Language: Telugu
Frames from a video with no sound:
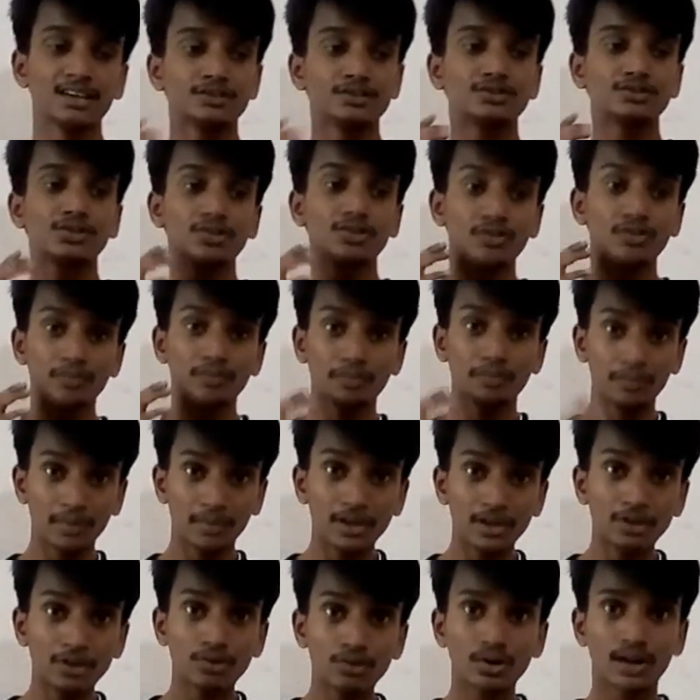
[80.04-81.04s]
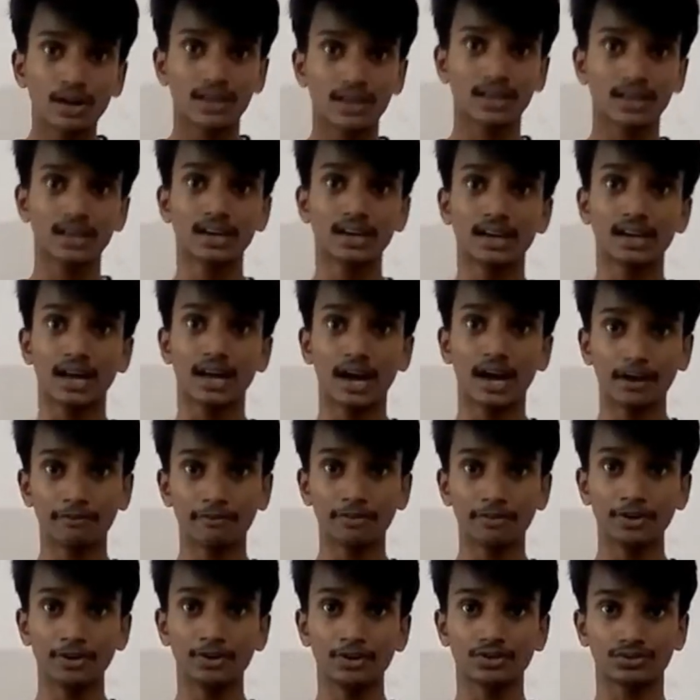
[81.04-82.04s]
సో మీరు కనుక నా
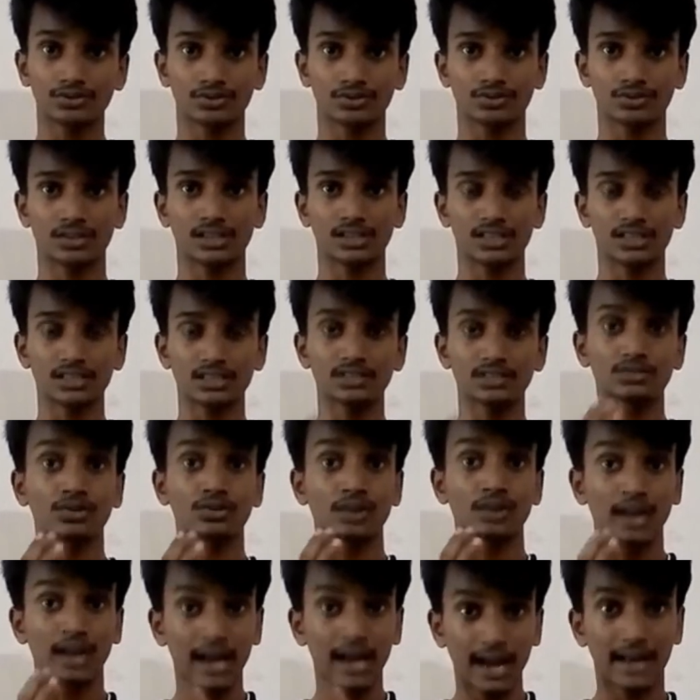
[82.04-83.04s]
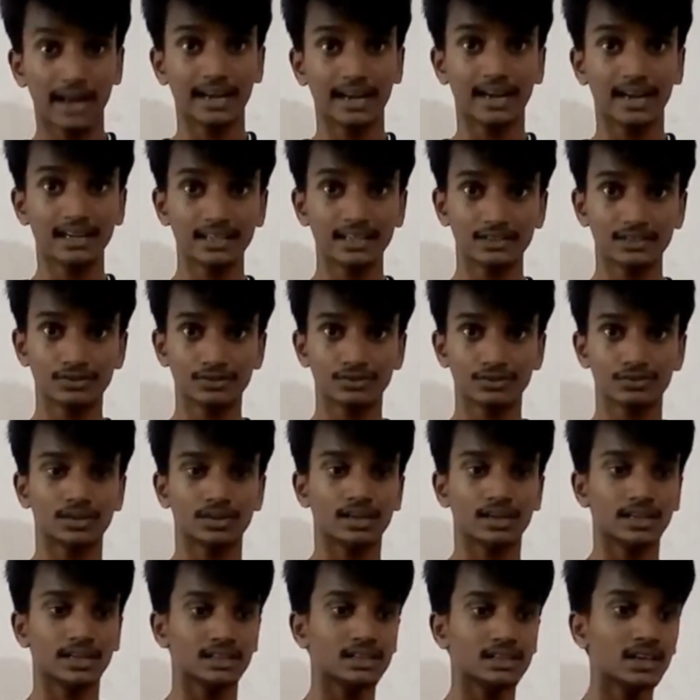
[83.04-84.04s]
వీడియో చూసినట్టయితే సో నా అనాలిటిక్స్
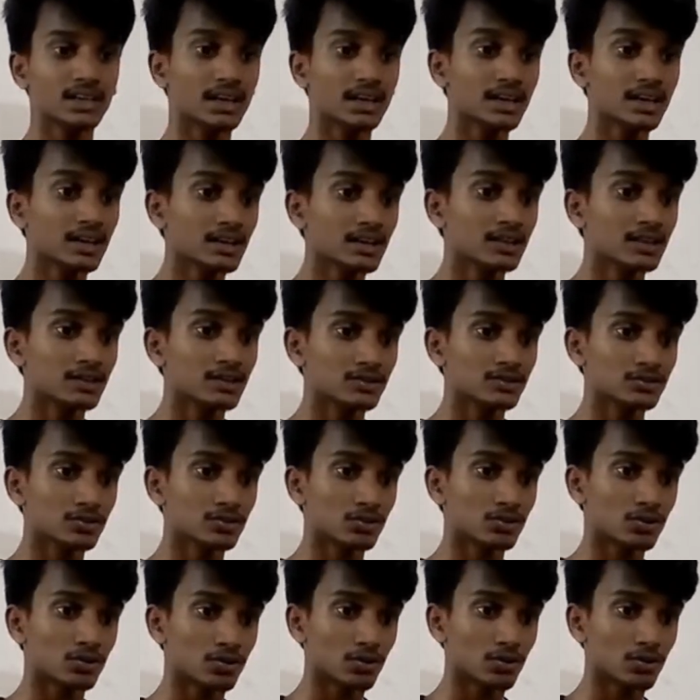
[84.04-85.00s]
చూసినట్టయితే సో